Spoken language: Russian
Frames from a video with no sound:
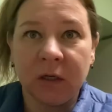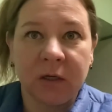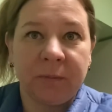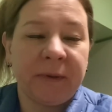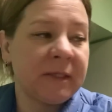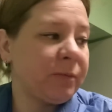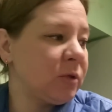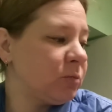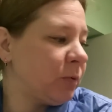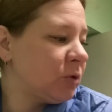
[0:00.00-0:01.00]
Опять
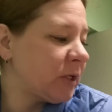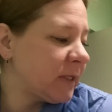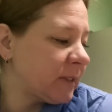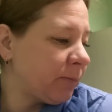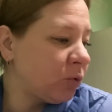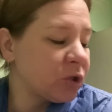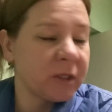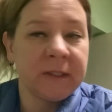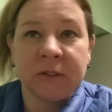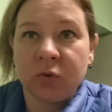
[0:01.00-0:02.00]
получается
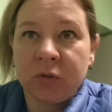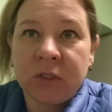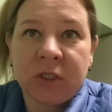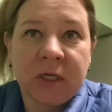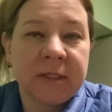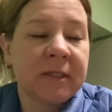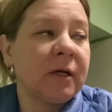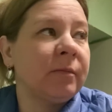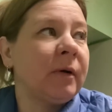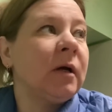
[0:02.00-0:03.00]
пухшее лицо. Сейчас
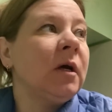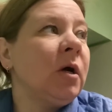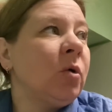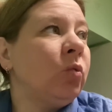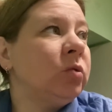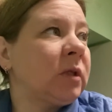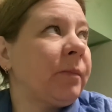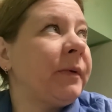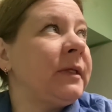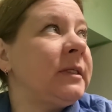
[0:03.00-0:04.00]
как бы утро
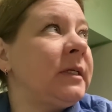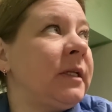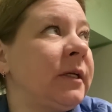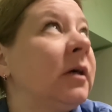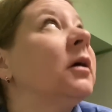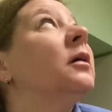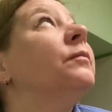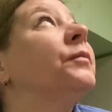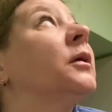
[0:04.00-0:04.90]
понедельника.